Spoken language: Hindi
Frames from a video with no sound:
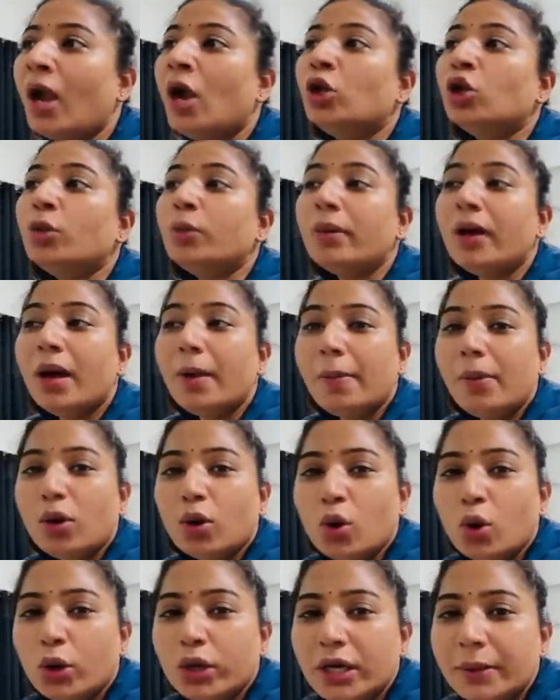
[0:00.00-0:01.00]
तो मैं आप
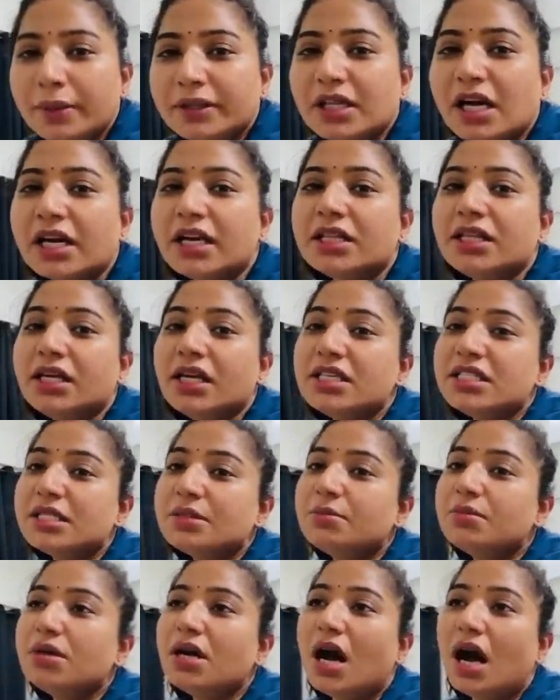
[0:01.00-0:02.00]
लोगों को ये बता रही थी कि
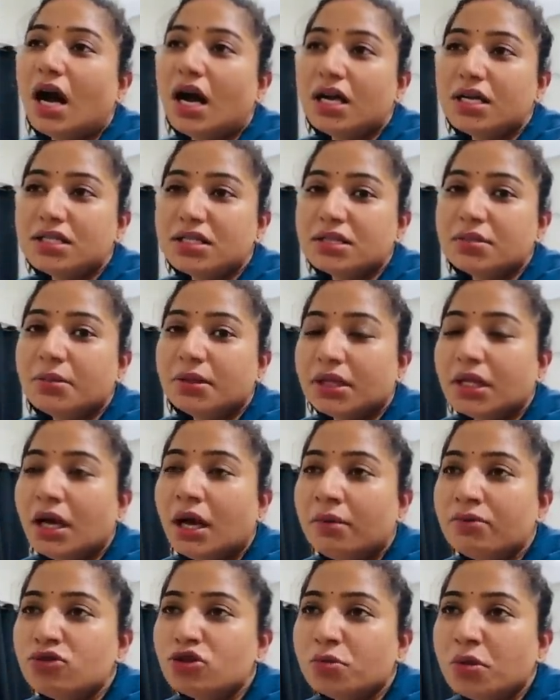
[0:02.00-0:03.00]
जब आज मतलब
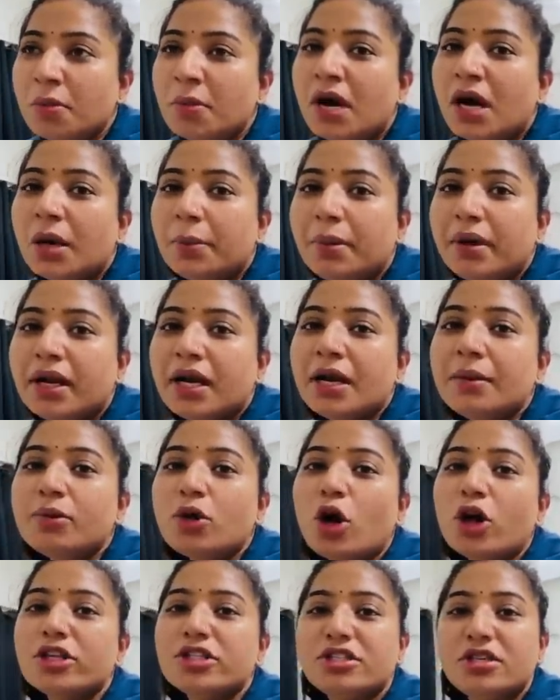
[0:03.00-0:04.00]
हम जो बीमार पड़े हैं हम
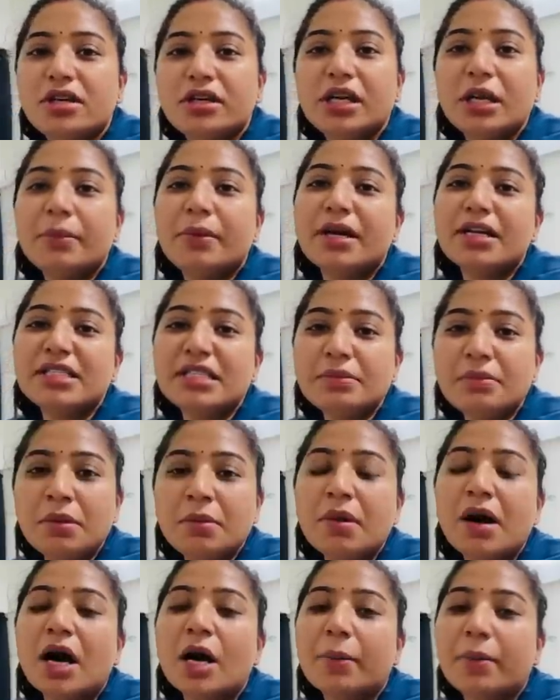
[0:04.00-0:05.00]
कॉन्सर्ट के बाद से
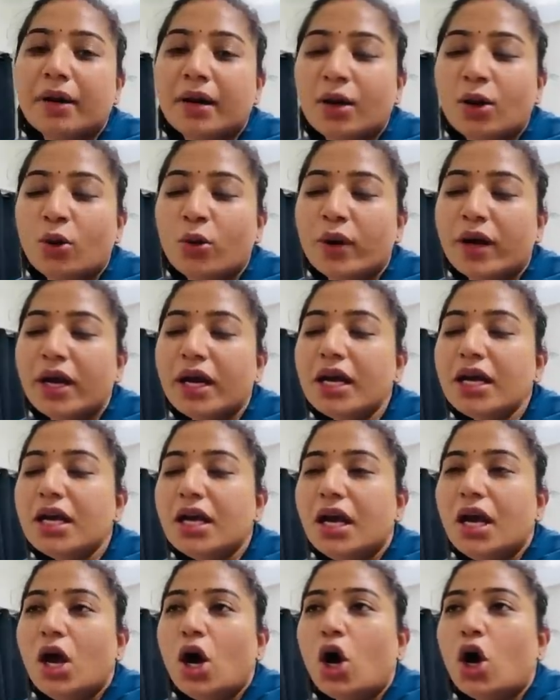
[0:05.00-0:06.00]
बीमार पड़े हुए हैं
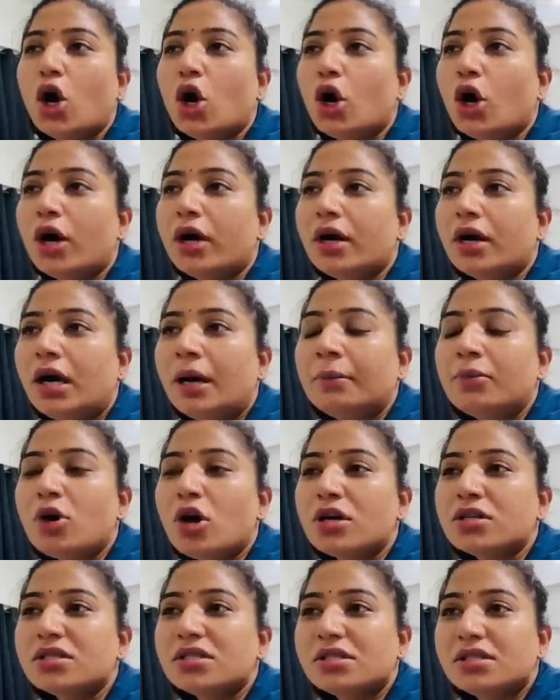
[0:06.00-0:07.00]
और हम
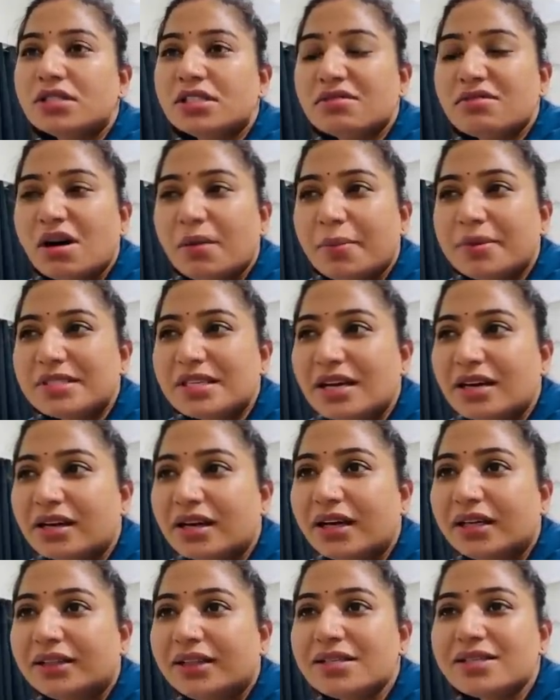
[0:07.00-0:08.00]
कॉन्सर्ट से वापस आ
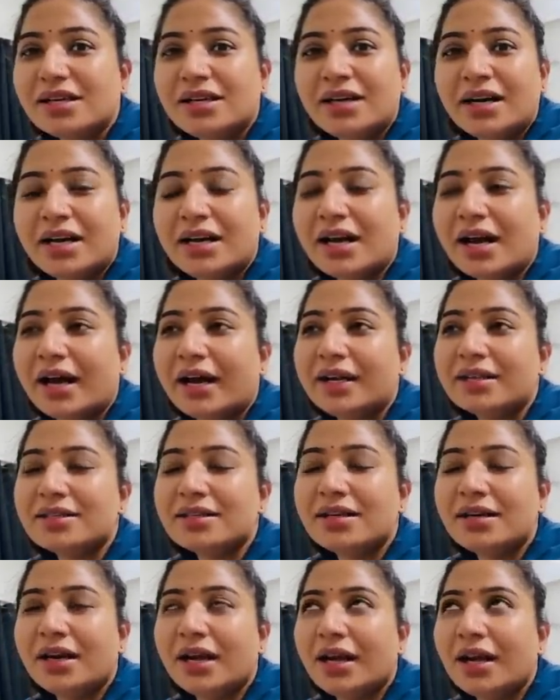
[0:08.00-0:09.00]
गए थे संडे नाइट
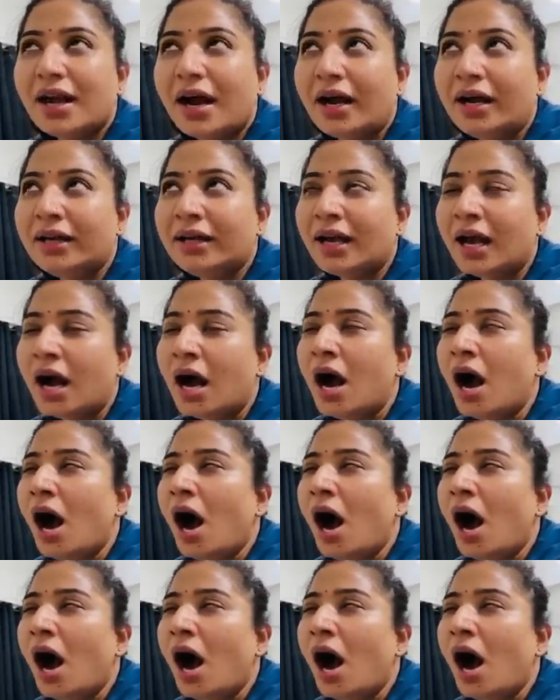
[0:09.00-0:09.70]
संडे नाइट क्या